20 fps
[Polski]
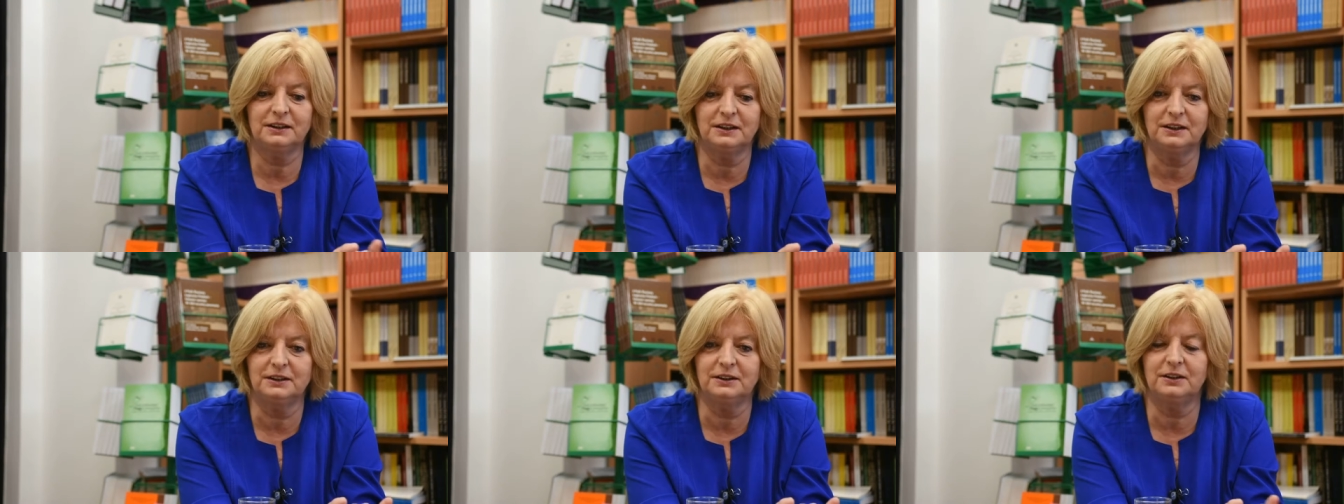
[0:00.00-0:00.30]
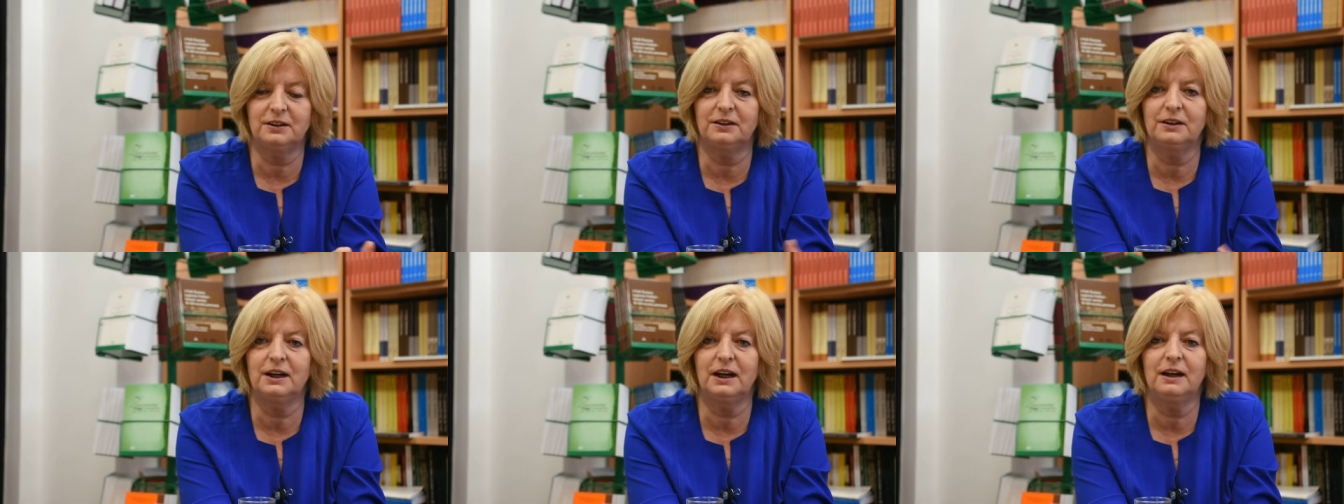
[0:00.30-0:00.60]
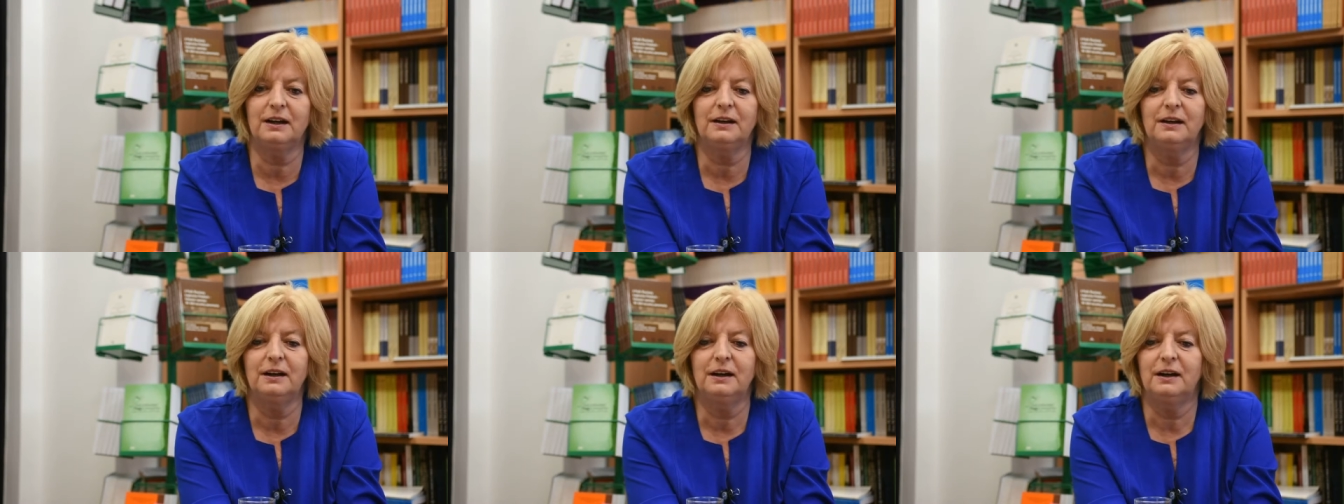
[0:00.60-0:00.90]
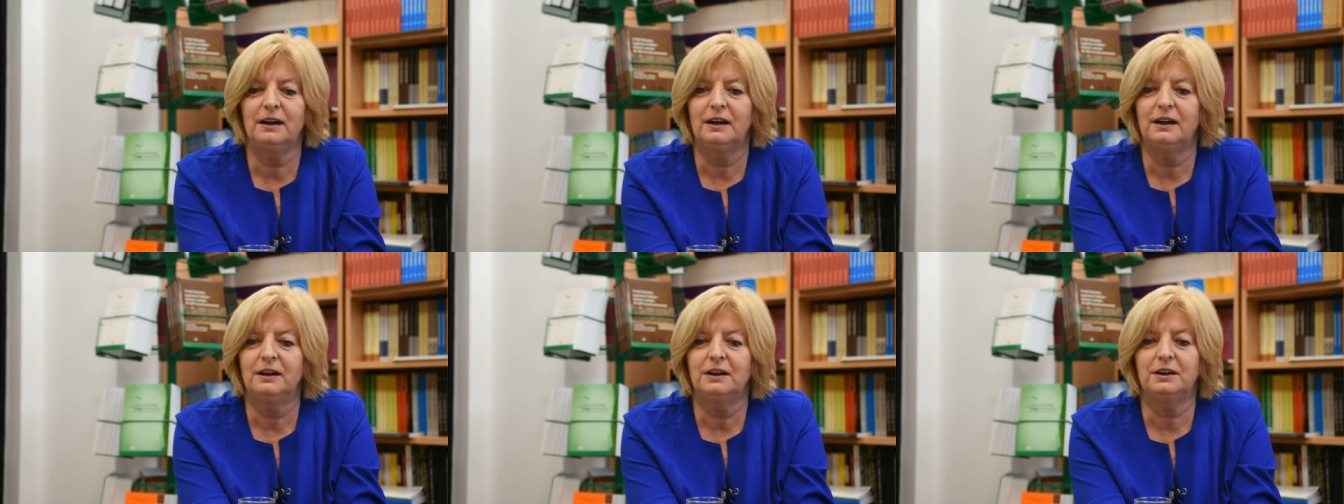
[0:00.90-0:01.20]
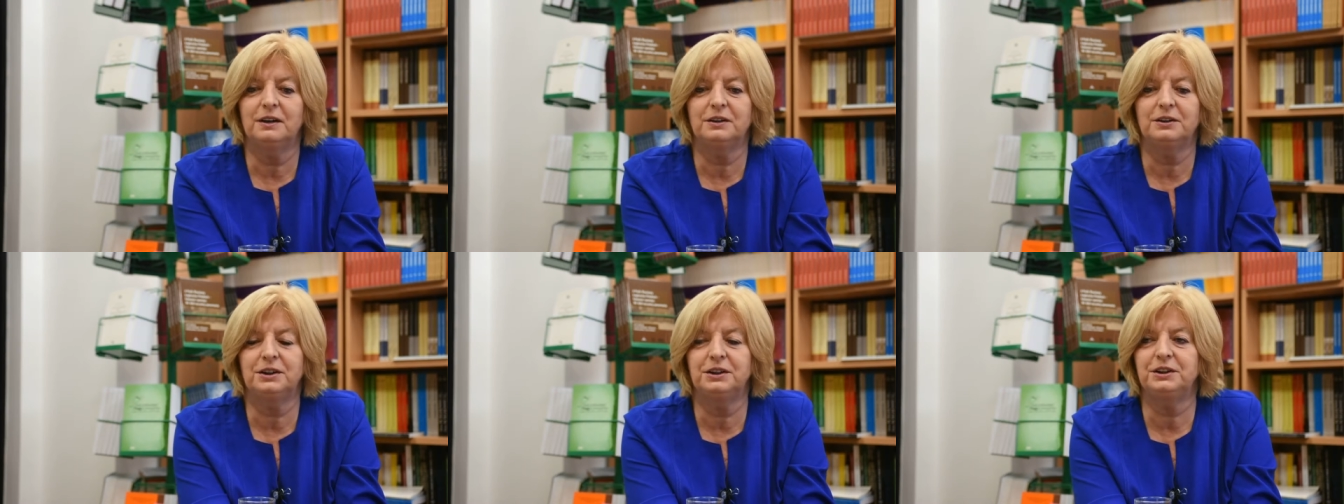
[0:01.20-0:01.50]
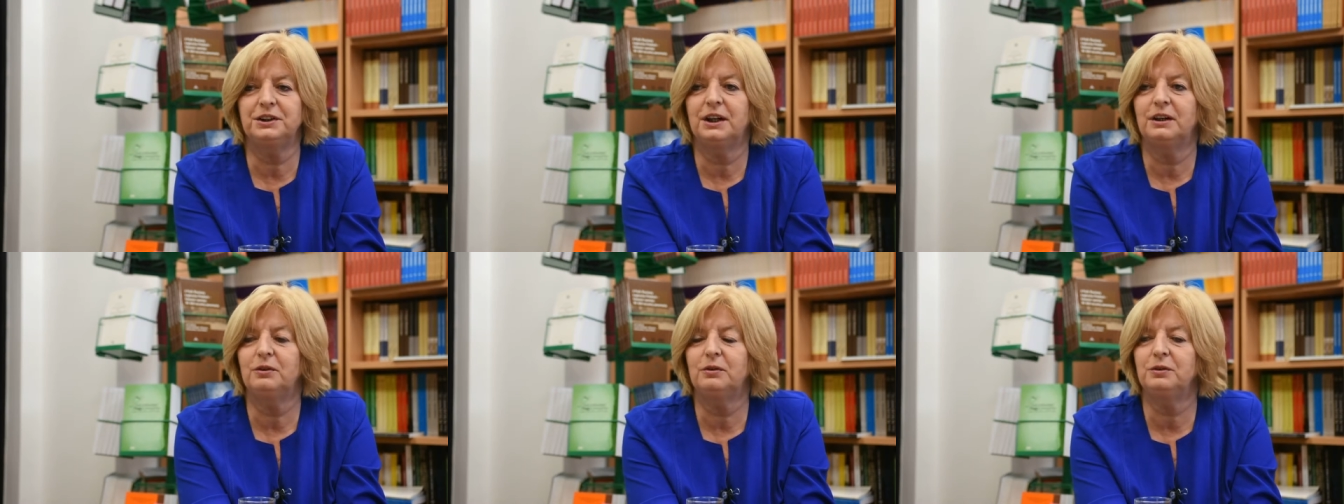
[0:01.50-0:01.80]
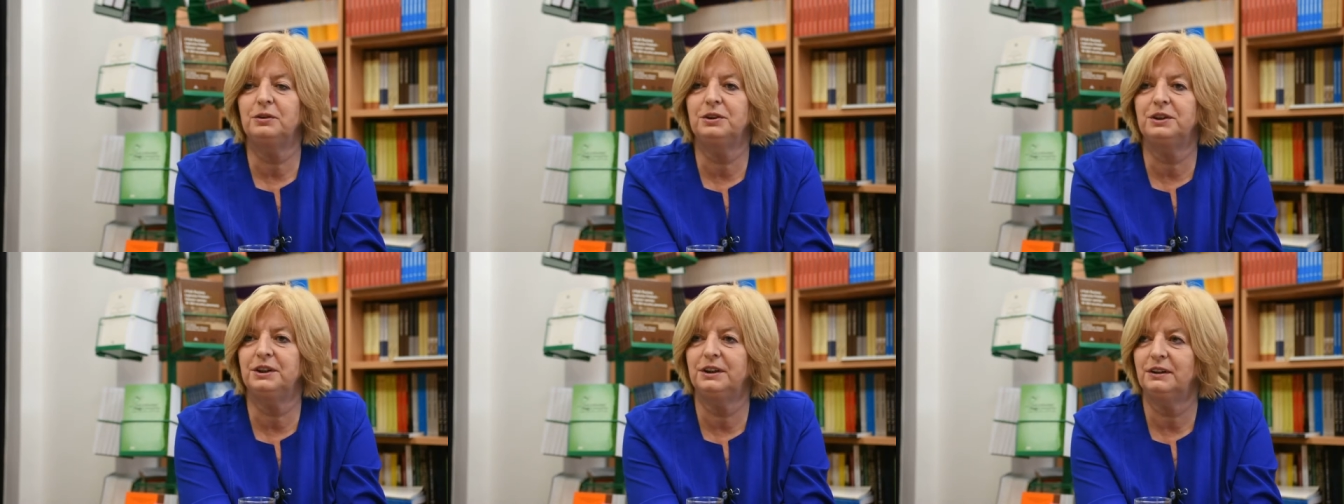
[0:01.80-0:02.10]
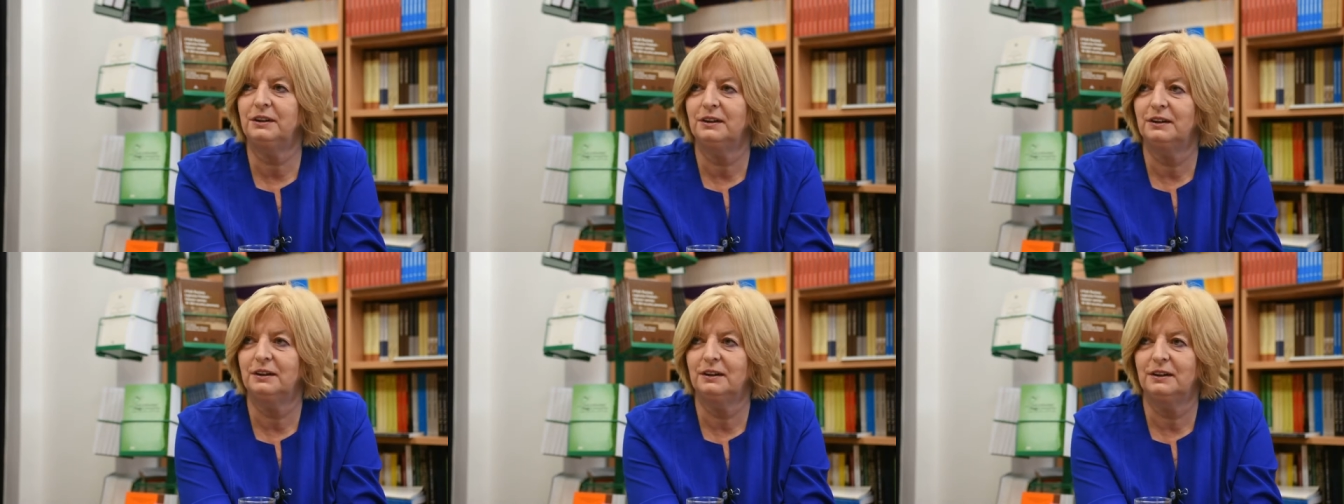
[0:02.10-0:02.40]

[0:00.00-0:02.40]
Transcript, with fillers: historia życia ludzi,